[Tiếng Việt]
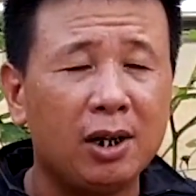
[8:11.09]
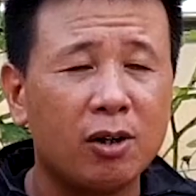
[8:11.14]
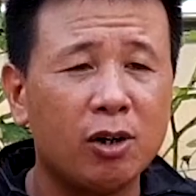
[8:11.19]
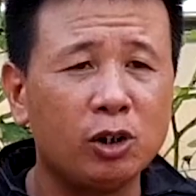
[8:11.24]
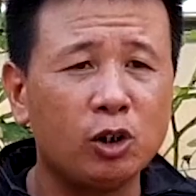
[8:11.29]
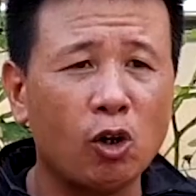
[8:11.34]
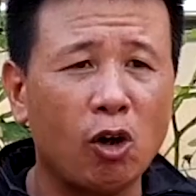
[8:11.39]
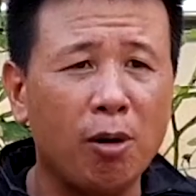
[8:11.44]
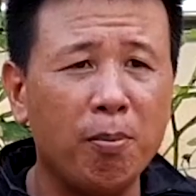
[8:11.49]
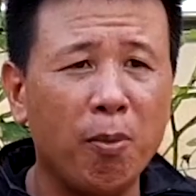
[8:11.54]

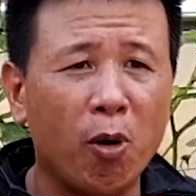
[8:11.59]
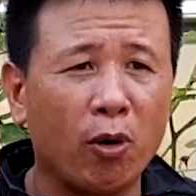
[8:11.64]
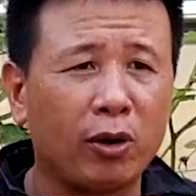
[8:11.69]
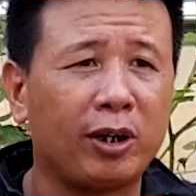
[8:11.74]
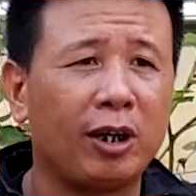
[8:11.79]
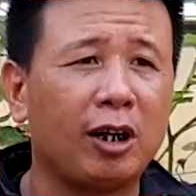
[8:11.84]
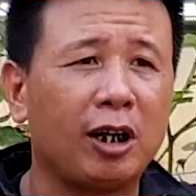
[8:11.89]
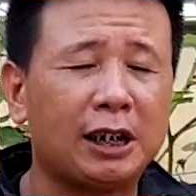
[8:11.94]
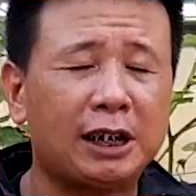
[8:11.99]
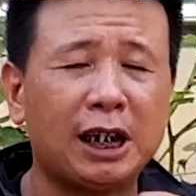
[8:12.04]
con chó một
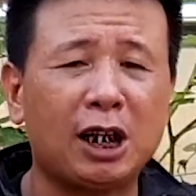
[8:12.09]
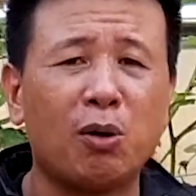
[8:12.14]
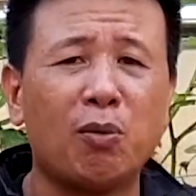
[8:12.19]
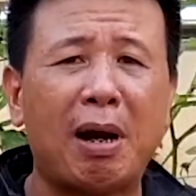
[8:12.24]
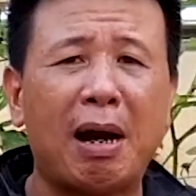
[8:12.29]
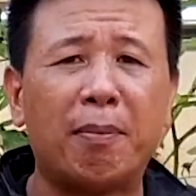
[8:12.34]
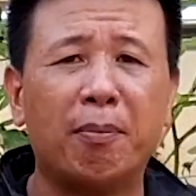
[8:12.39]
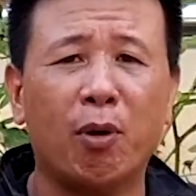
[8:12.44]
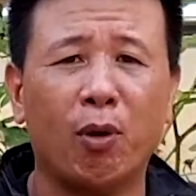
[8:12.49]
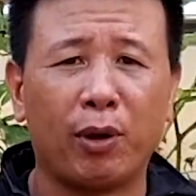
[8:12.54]
là nó sẽ không
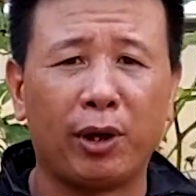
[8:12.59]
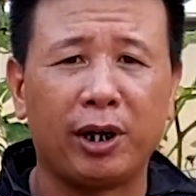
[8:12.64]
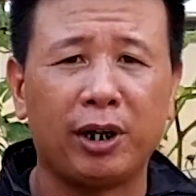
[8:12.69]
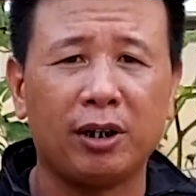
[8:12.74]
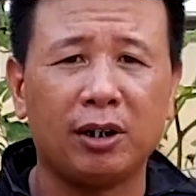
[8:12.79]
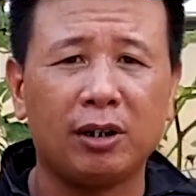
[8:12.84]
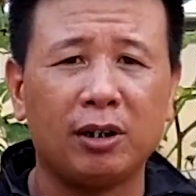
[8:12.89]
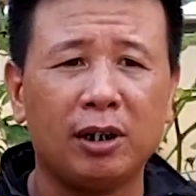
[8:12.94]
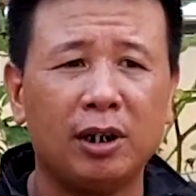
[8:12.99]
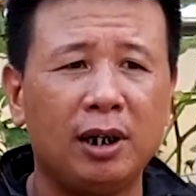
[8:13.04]
ham mồi
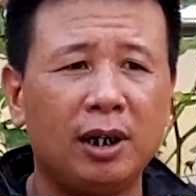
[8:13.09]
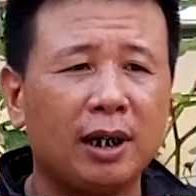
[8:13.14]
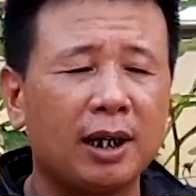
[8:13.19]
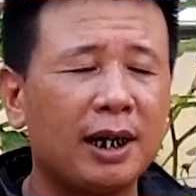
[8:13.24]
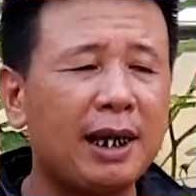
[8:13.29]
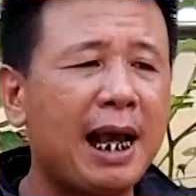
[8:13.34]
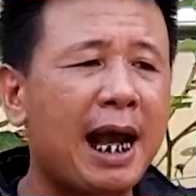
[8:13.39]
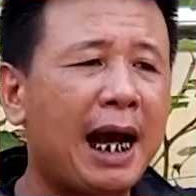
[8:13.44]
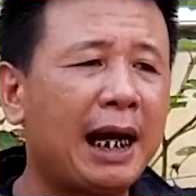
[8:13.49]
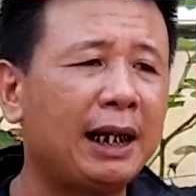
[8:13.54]

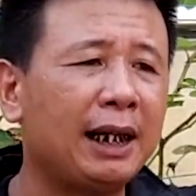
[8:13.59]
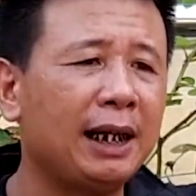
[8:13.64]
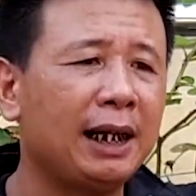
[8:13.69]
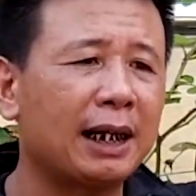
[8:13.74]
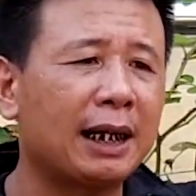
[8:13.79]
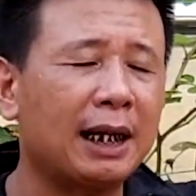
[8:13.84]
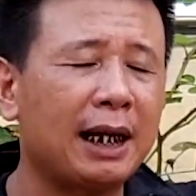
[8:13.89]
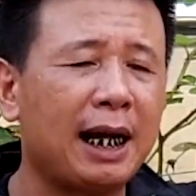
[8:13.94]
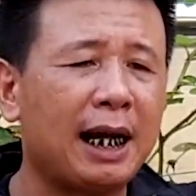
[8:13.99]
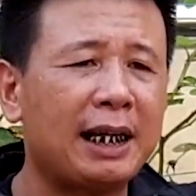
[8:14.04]
cái hai nữa là
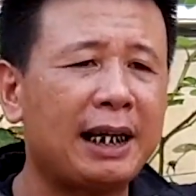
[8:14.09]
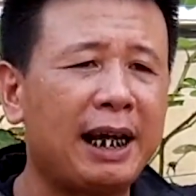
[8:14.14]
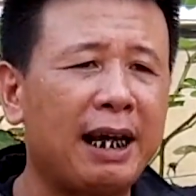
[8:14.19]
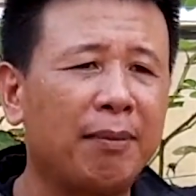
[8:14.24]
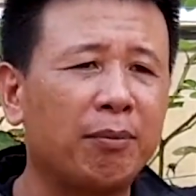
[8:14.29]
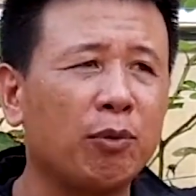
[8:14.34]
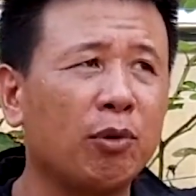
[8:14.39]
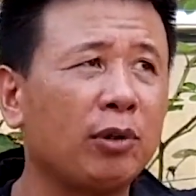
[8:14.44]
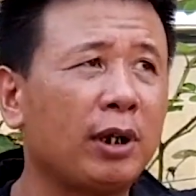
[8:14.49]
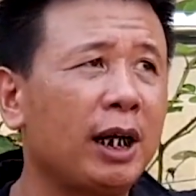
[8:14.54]
các anh
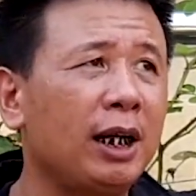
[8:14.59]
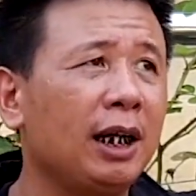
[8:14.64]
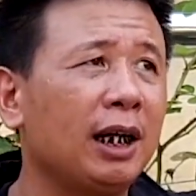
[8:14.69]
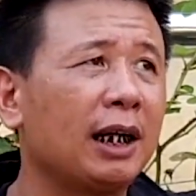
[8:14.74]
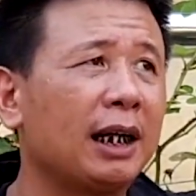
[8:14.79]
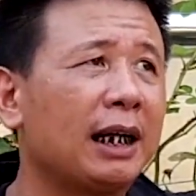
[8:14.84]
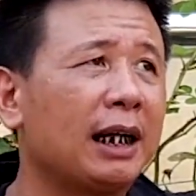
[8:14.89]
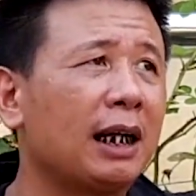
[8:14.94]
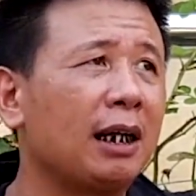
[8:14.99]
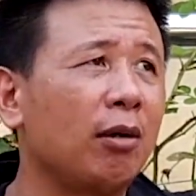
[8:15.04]
em có thấy rằng
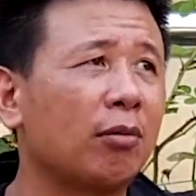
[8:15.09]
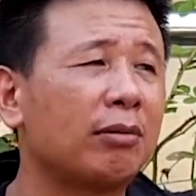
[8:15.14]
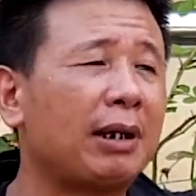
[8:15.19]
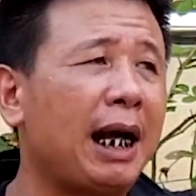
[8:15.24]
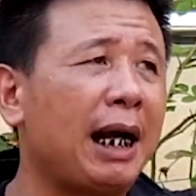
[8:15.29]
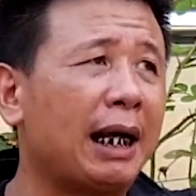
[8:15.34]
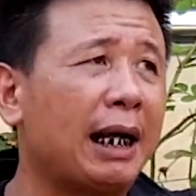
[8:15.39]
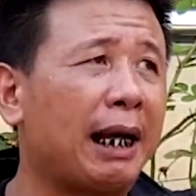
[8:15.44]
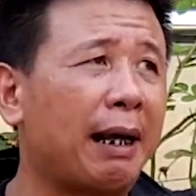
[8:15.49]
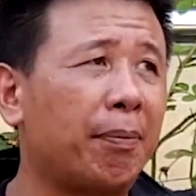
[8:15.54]
cái động
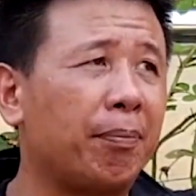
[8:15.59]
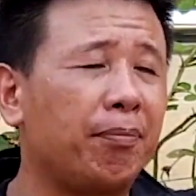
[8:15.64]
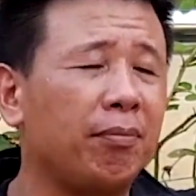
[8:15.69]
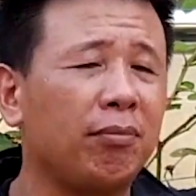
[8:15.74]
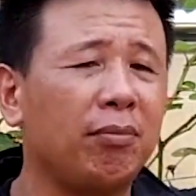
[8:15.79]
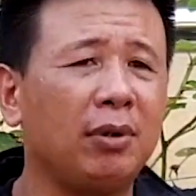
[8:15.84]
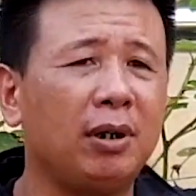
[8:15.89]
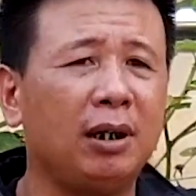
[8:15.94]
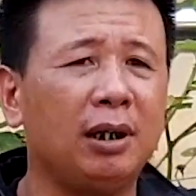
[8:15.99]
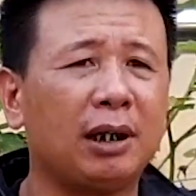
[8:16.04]
tác kẹp
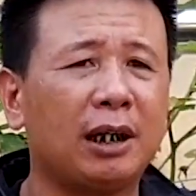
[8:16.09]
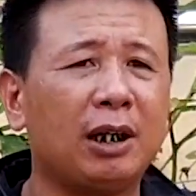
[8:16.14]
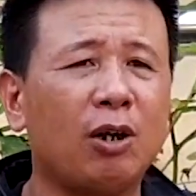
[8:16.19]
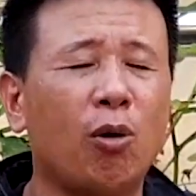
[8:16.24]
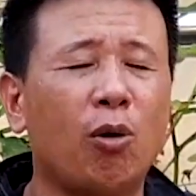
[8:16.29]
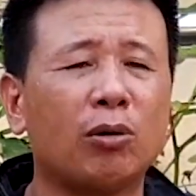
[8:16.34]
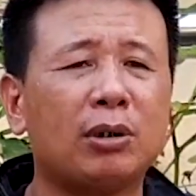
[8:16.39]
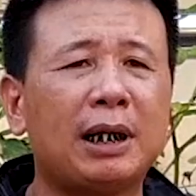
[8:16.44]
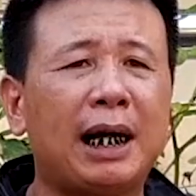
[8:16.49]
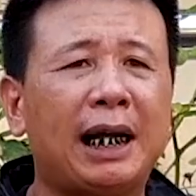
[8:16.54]
ờ, cái
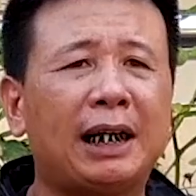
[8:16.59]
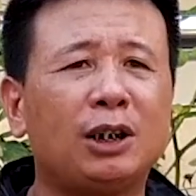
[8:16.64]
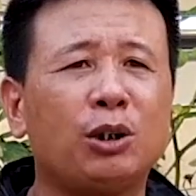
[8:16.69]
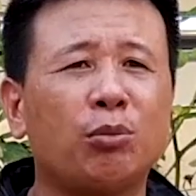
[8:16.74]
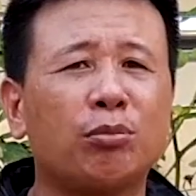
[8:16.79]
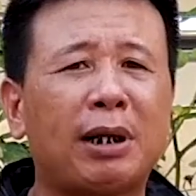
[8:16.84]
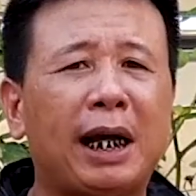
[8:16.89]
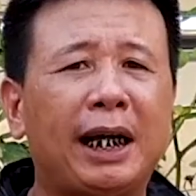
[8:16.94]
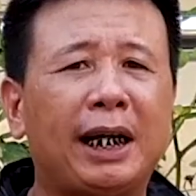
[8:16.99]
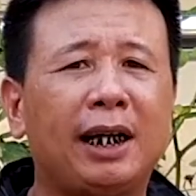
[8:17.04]
đồ thức ăn
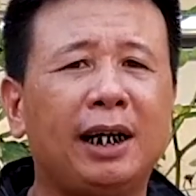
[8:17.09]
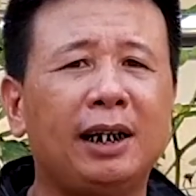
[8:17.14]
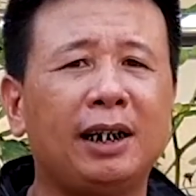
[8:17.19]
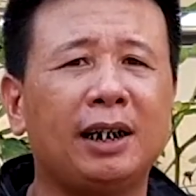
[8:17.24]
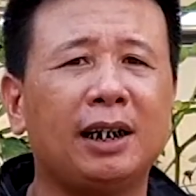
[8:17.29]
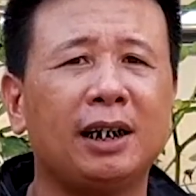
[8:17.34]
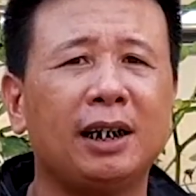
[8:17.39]
trong tay ấy